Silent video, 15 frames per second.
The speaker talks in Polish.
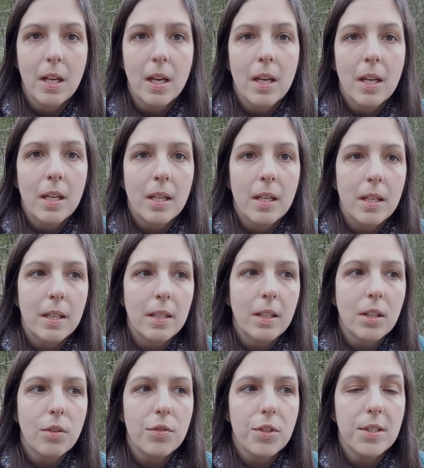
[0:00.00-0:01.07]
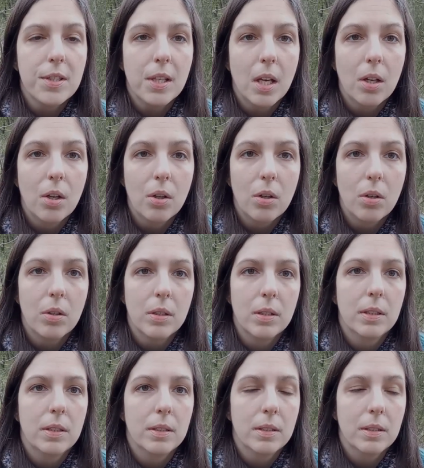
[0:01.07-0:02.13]
Tak e, I tego
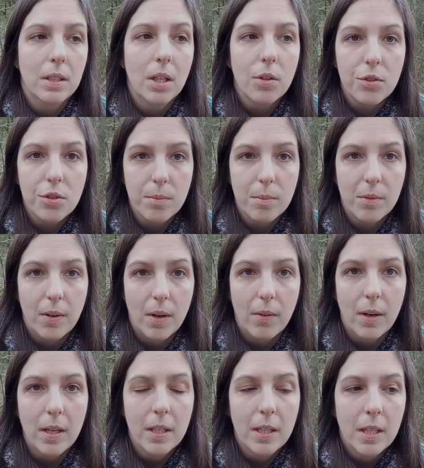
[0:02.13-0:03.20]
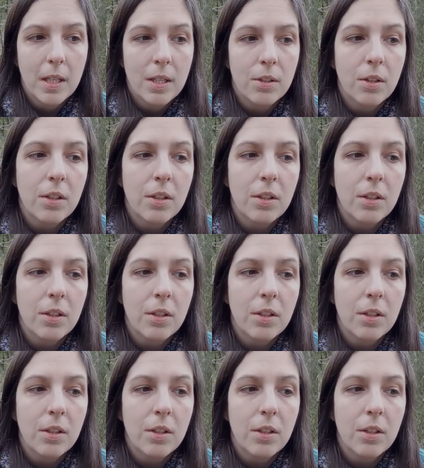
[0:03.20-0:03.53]
wszystkiego e, nie otrzymywała.